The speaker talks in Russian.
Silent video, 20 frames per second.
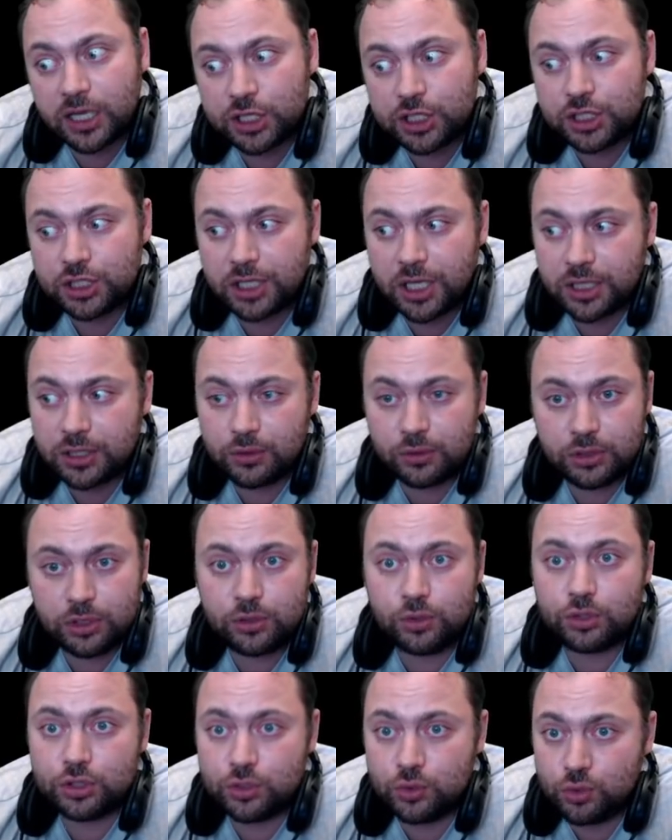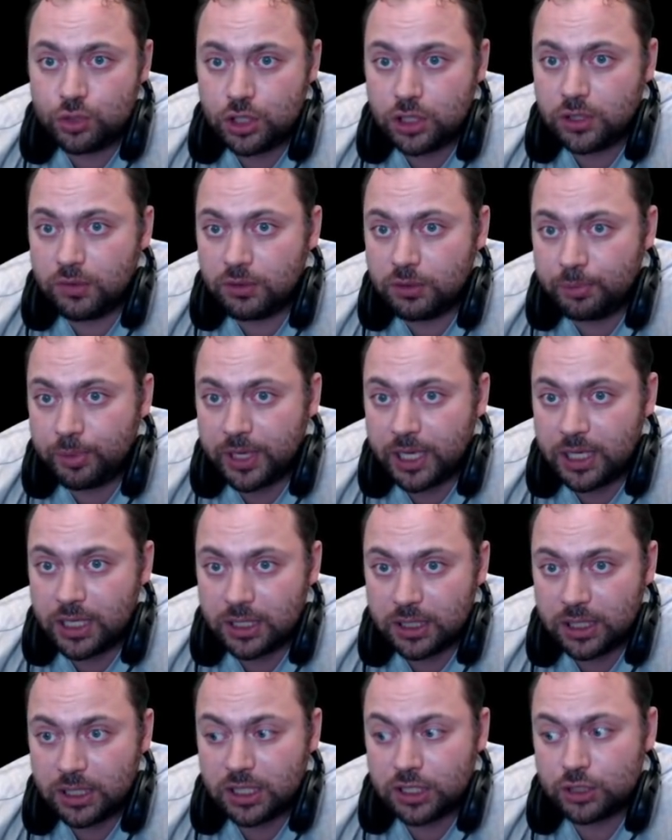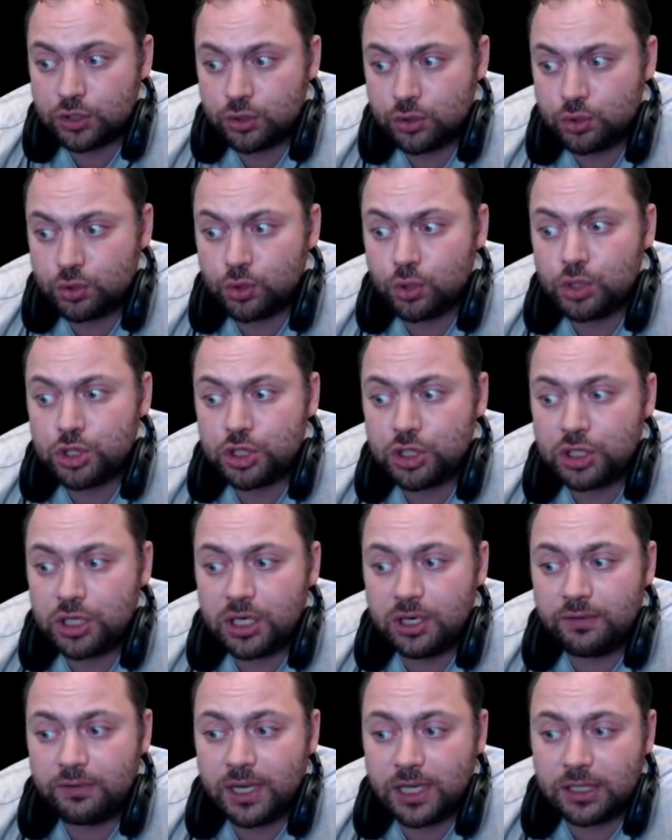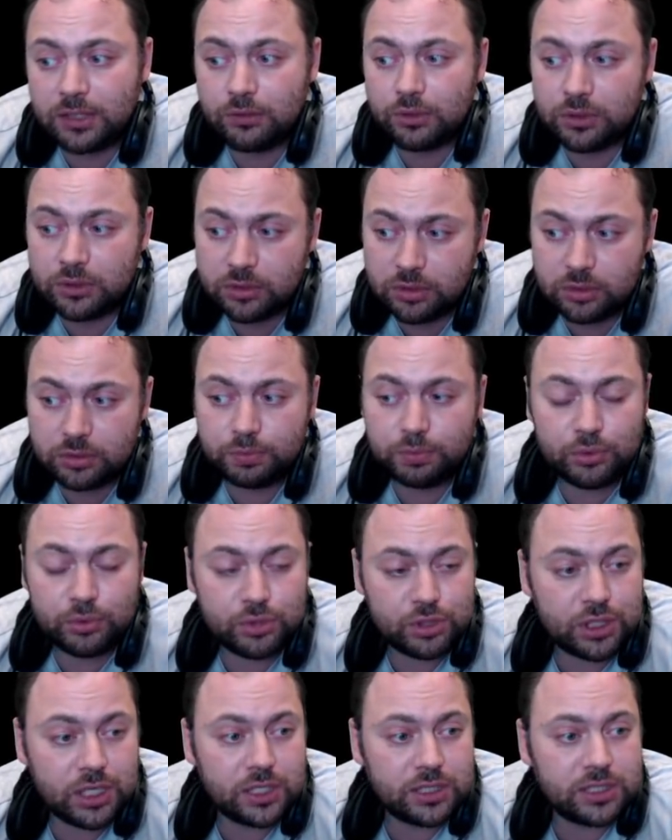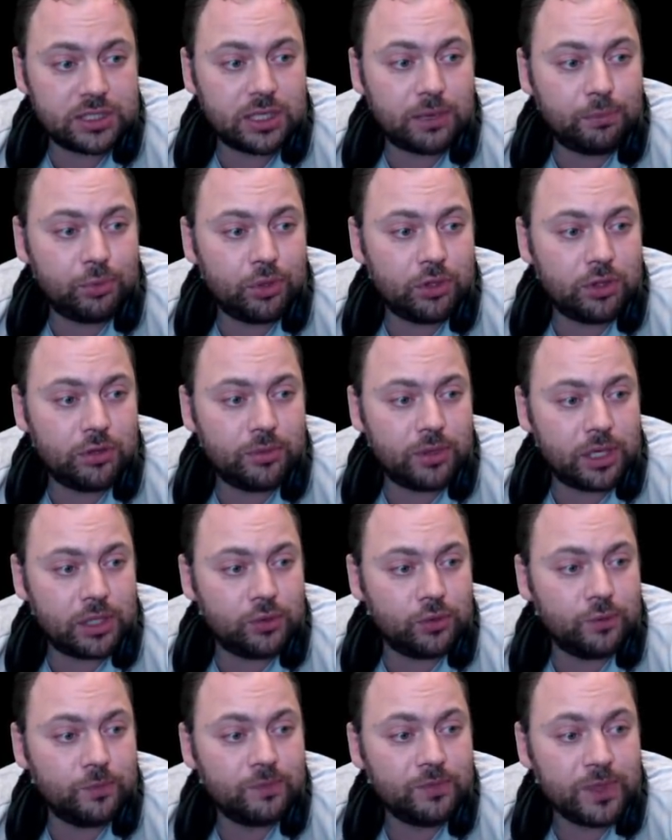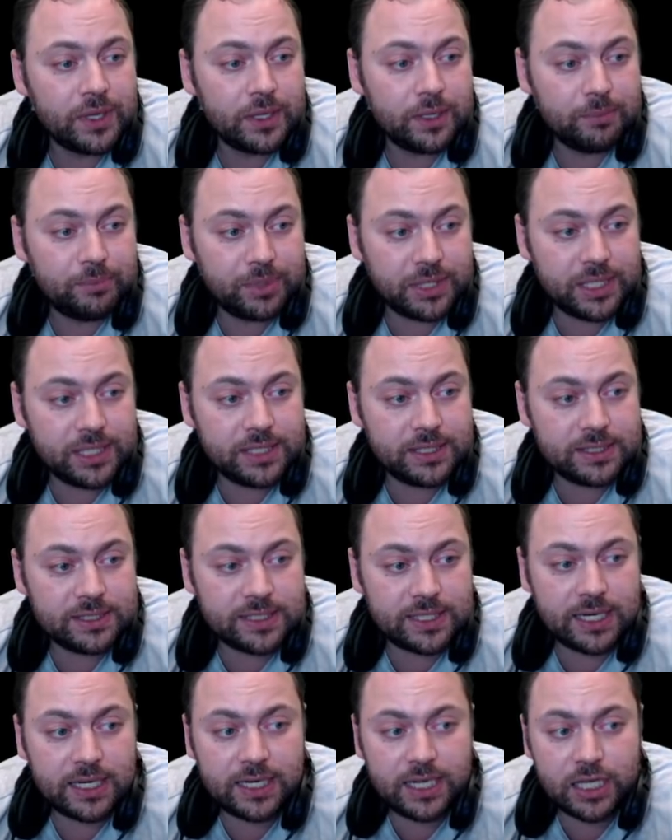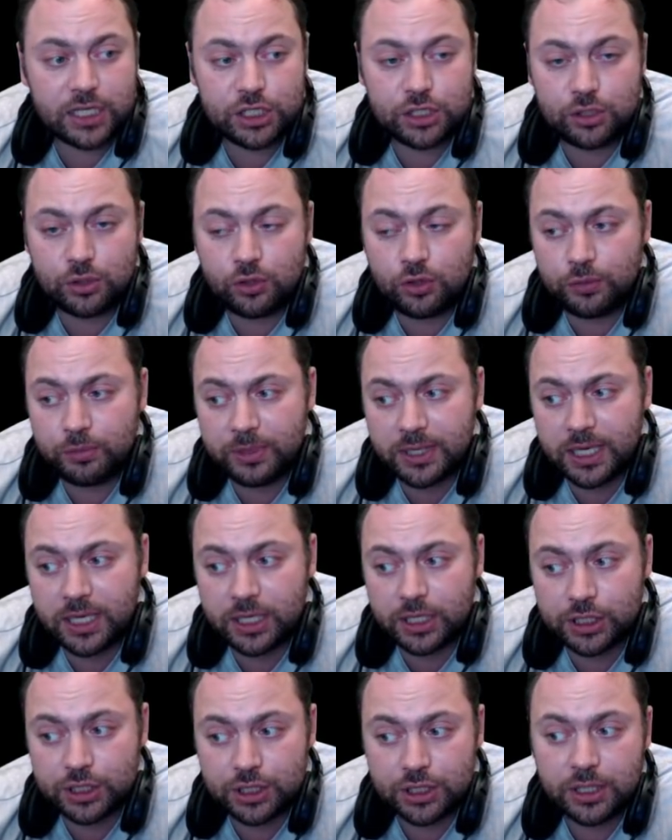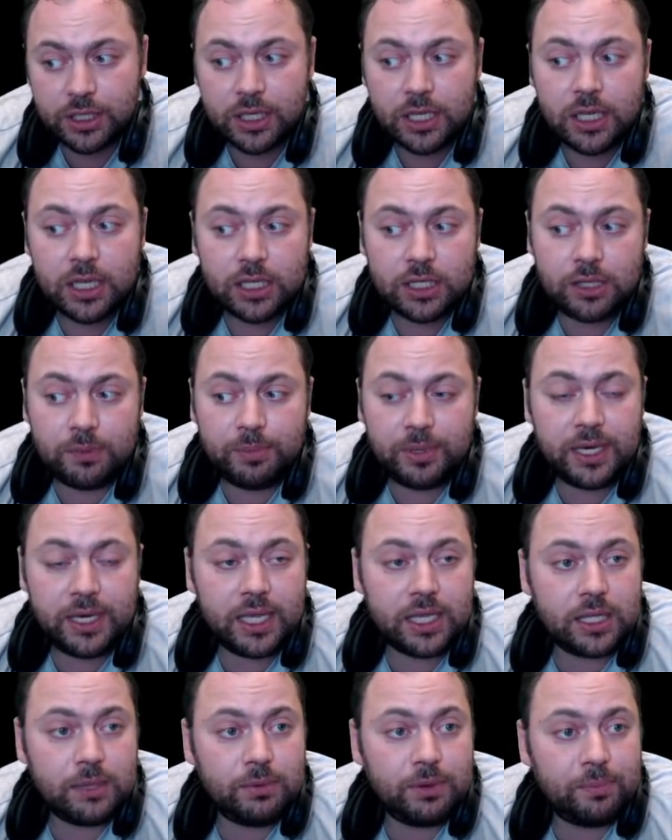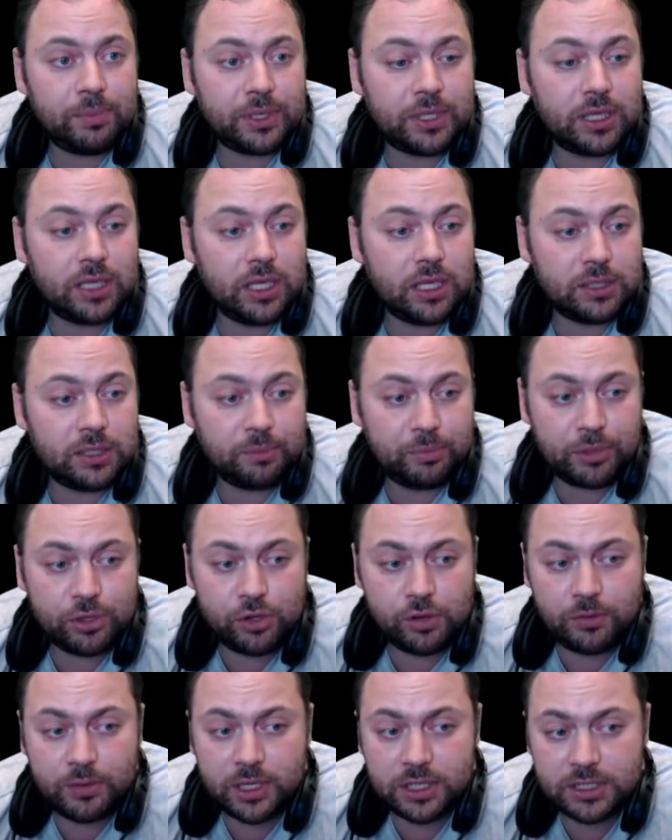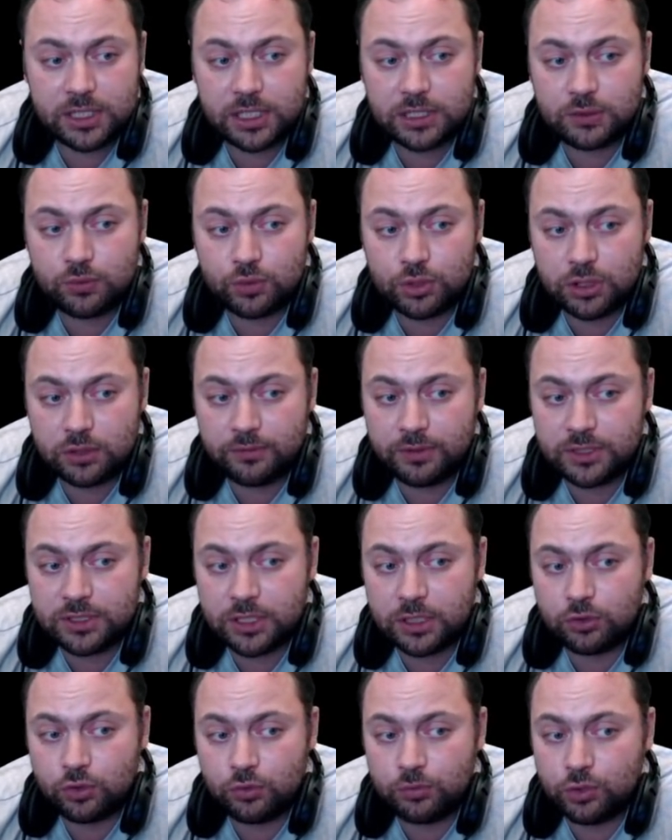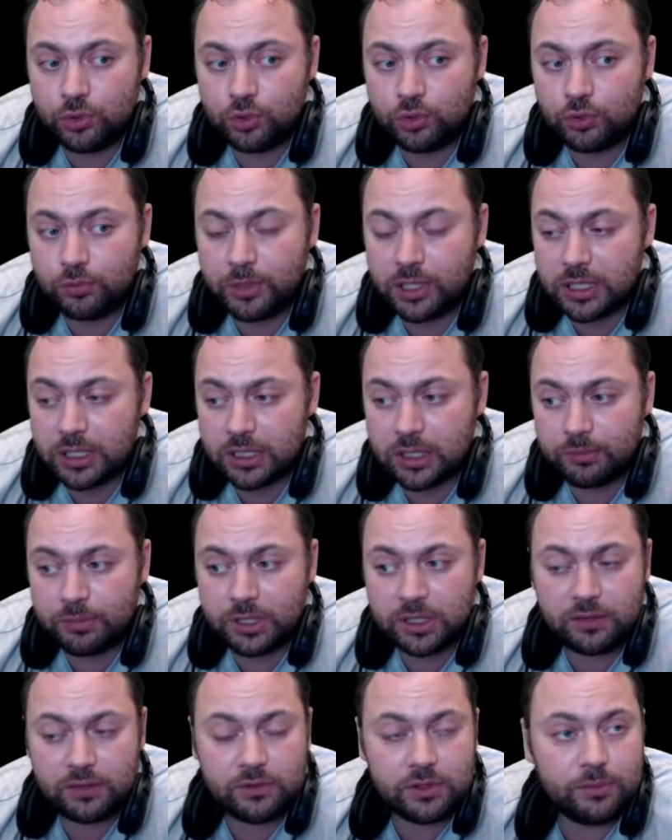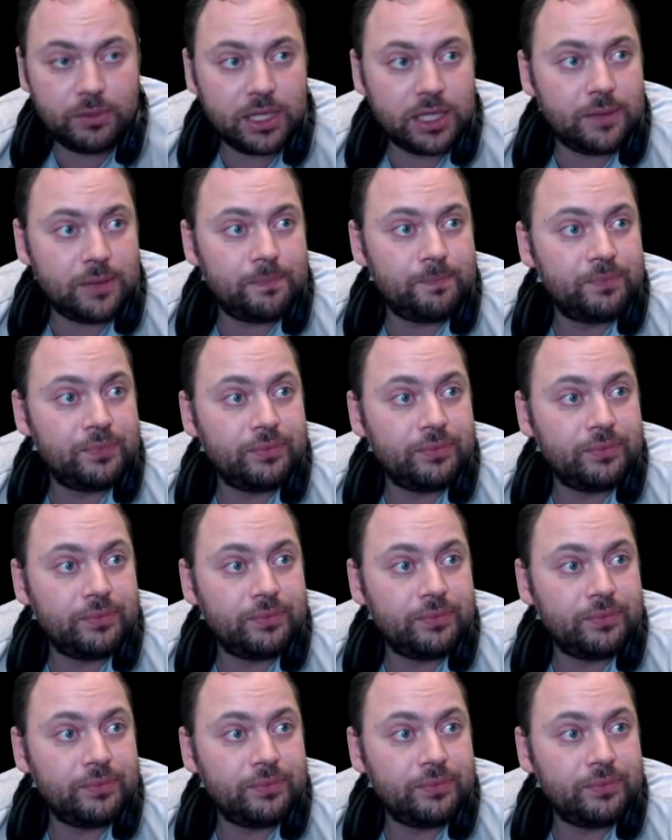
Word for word: считать, но ты должен учитывать правильно. Да? Так что 104 ватта вот получается на полном ходу при 44 мегахешах. Теперь я тебе, это причем хозяйство уже 20 минуту манит, обрати внимание.